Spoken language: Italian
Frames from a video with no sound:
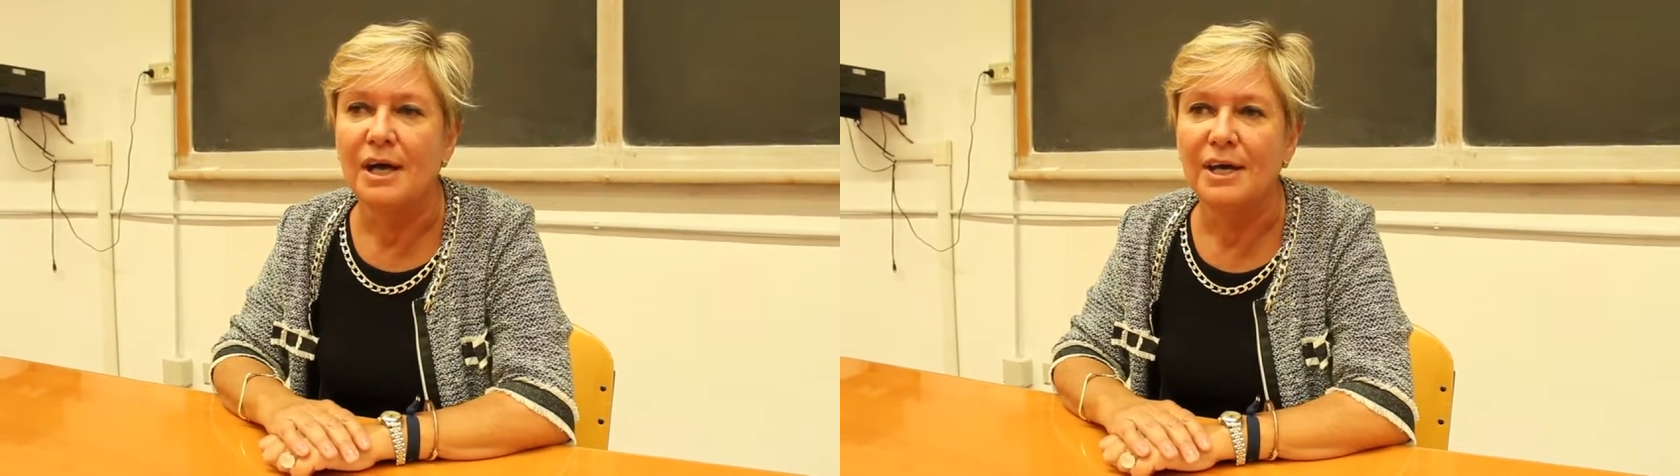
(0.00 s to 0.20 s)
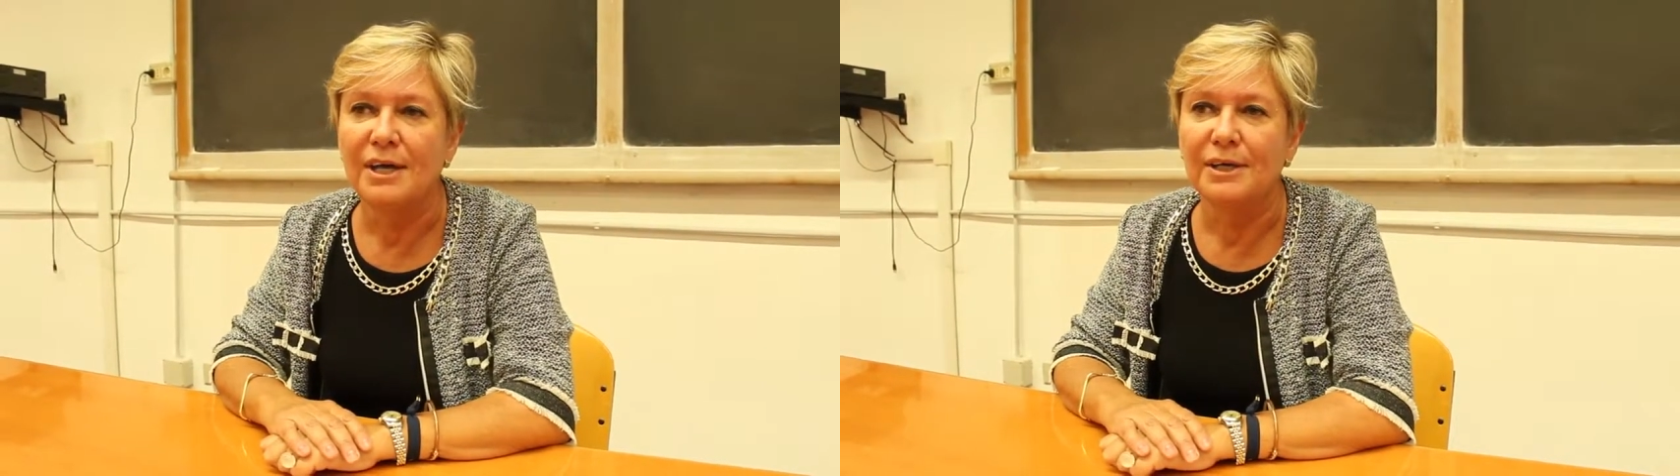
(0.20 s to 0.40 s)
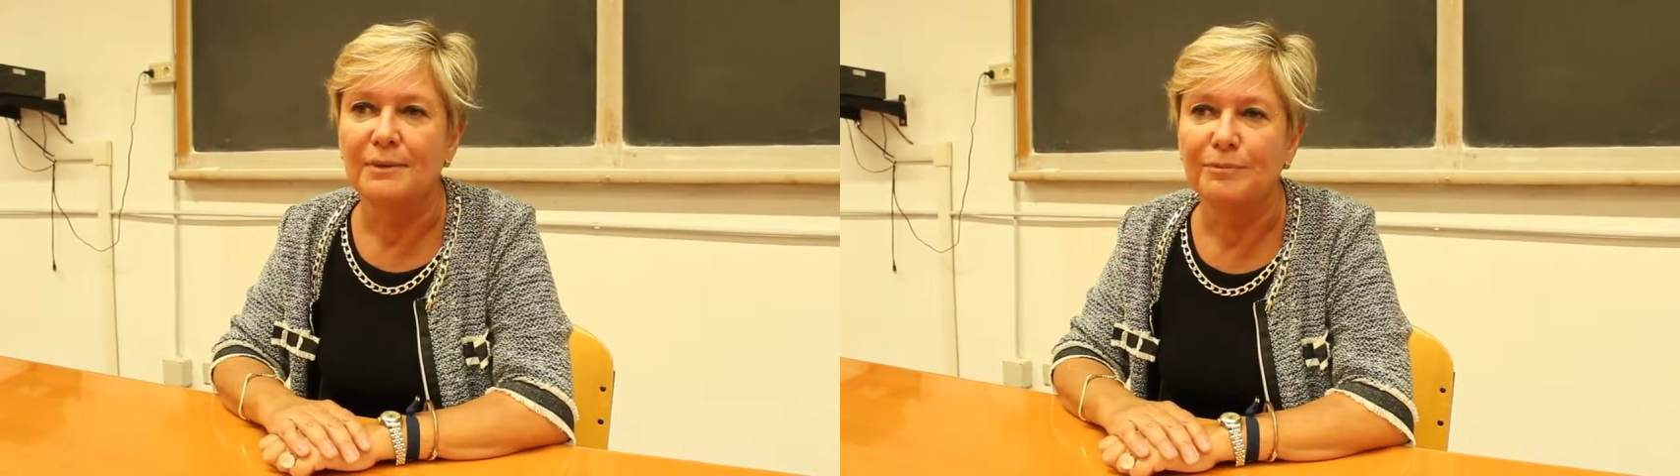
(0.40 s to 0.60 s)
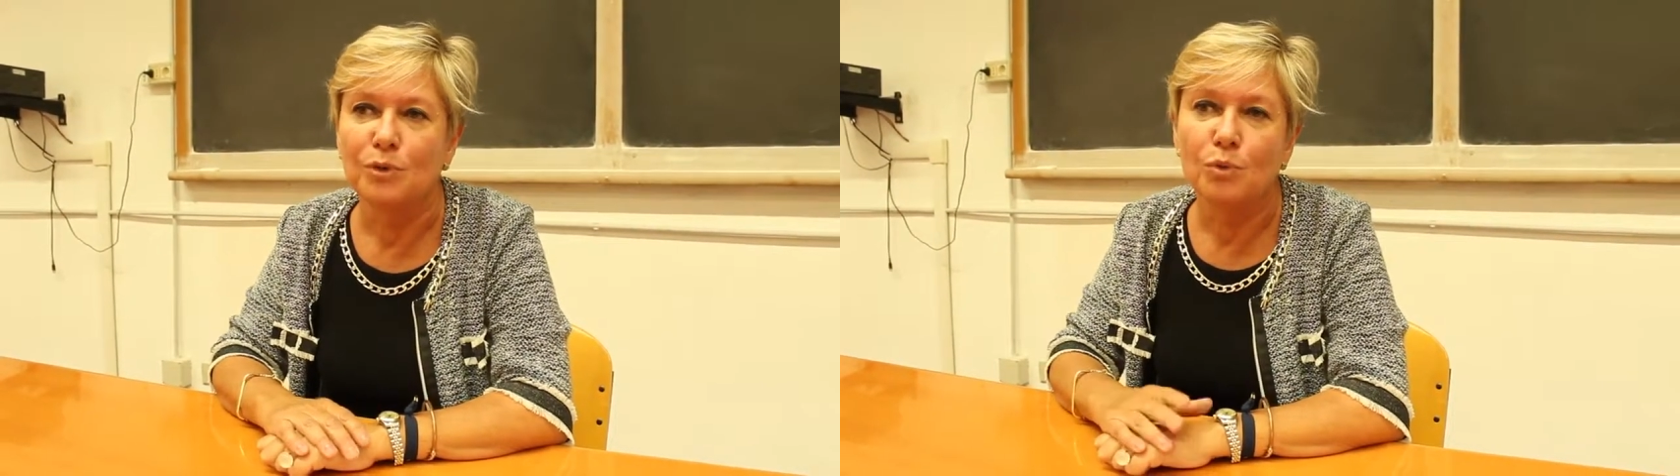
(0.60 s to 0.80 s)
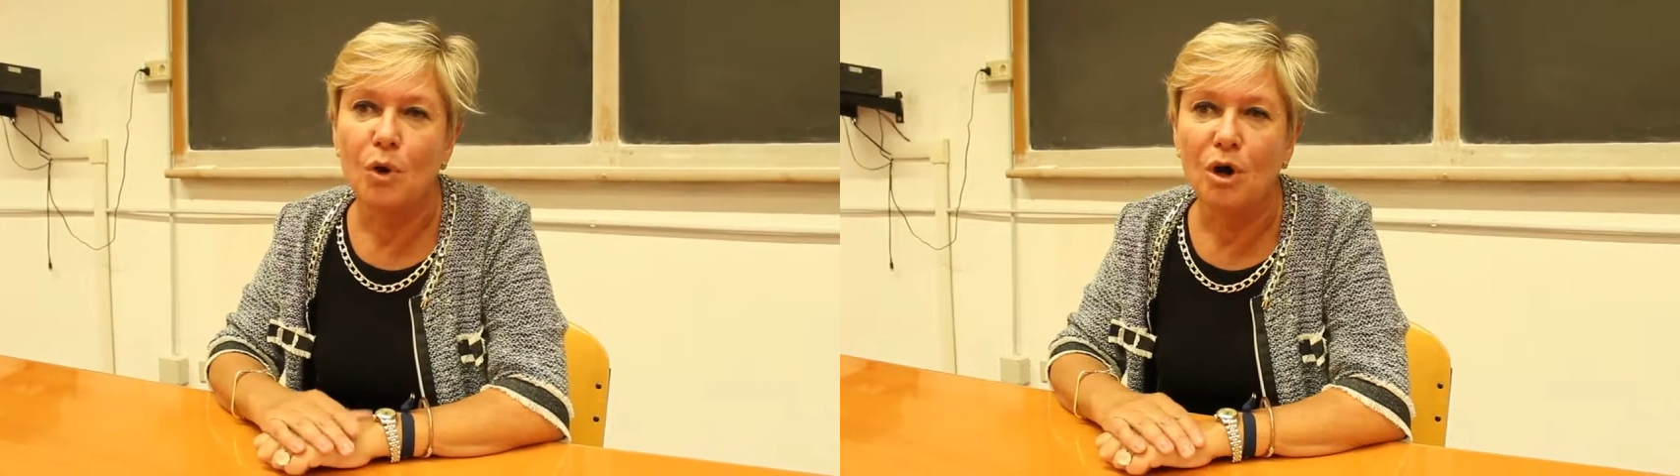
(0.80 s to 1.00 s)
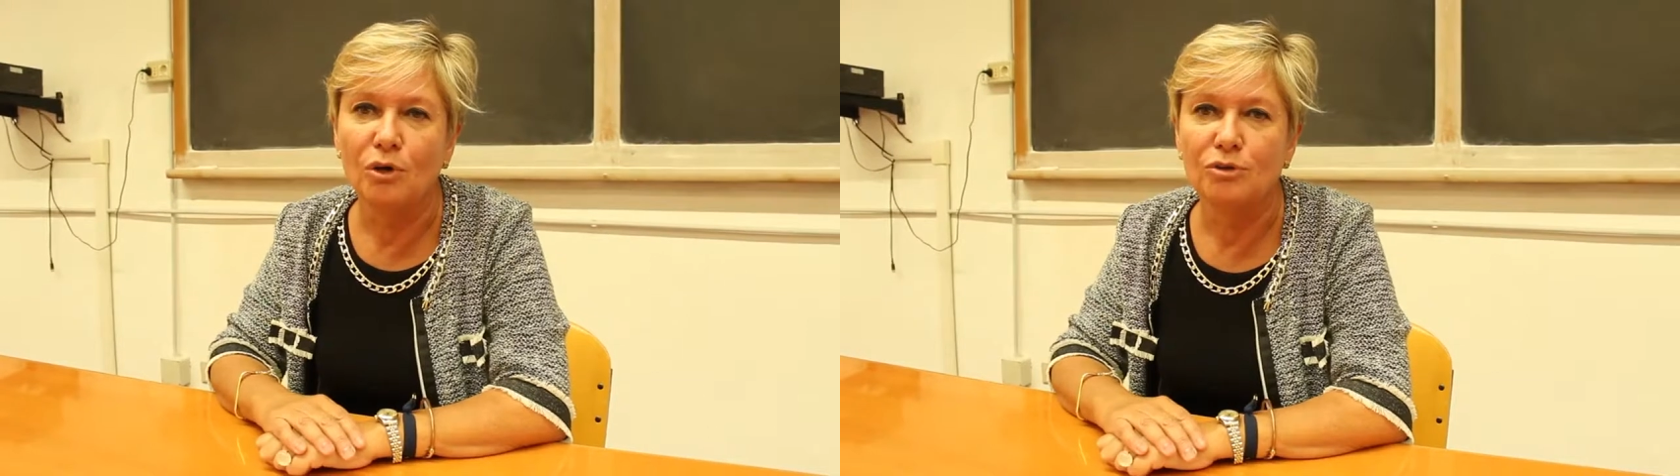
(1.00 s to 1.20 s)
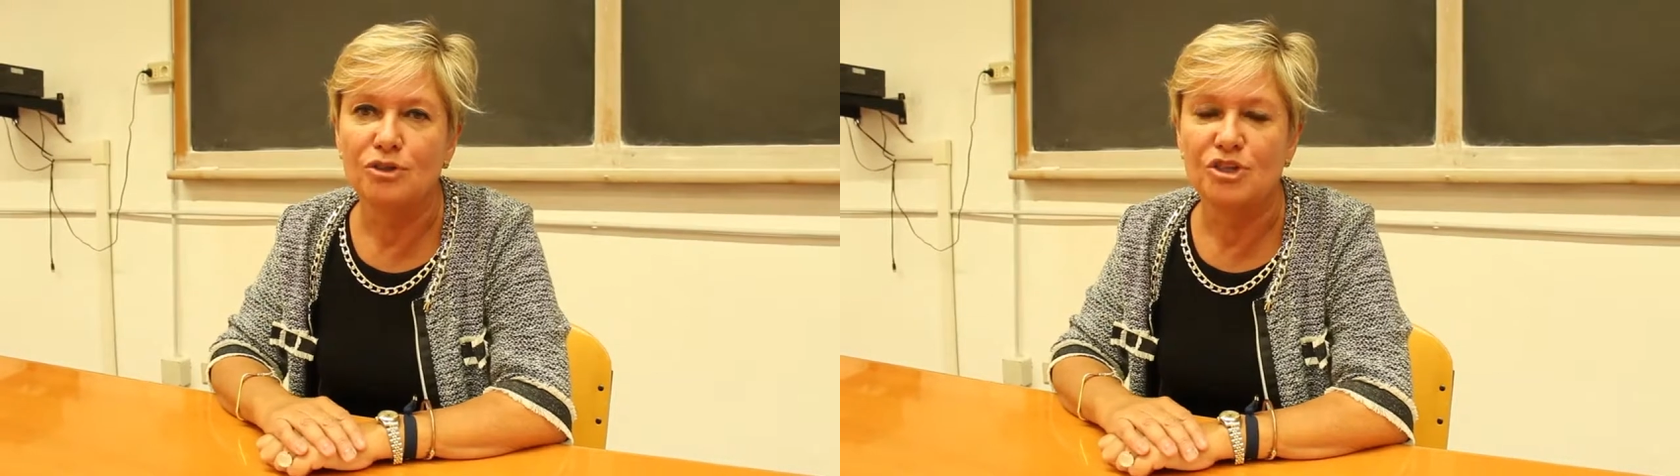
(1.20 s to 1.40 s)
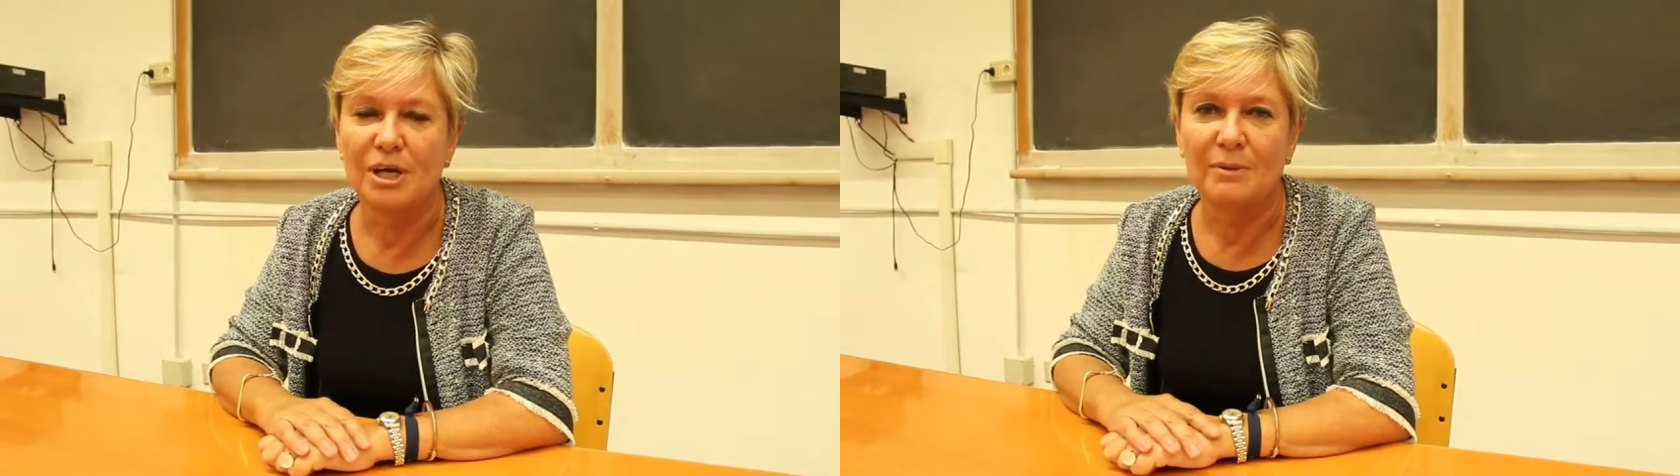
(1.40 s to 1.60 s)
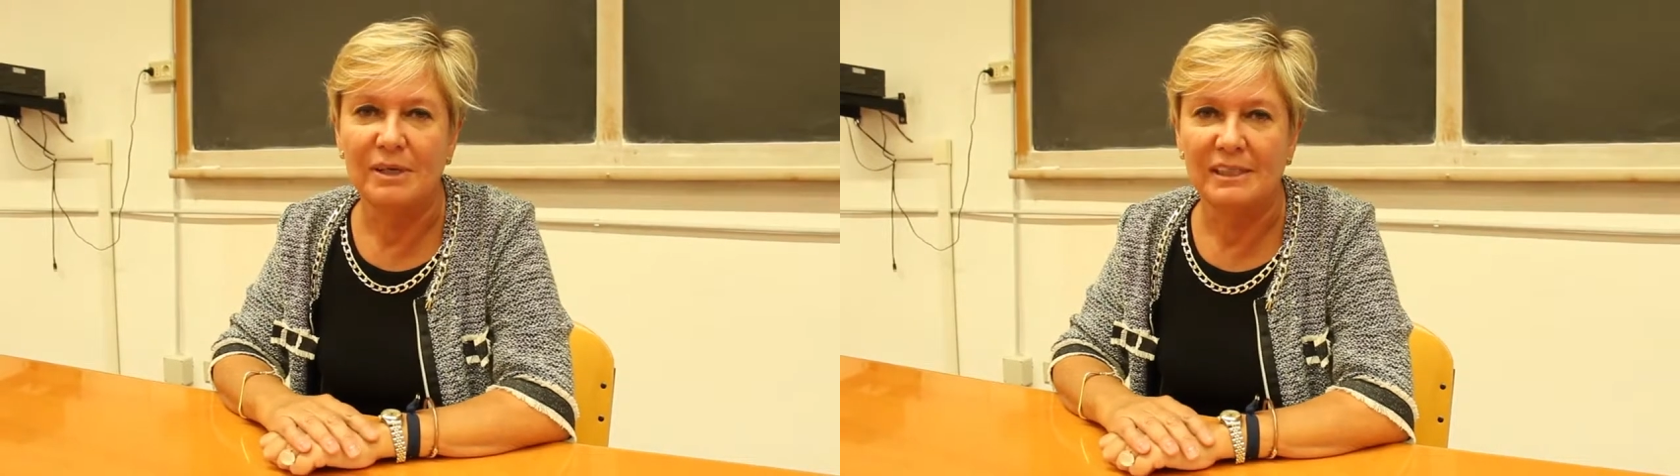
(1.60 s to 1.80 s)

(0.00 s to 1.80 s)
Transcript: ehm, ruolo diciamo,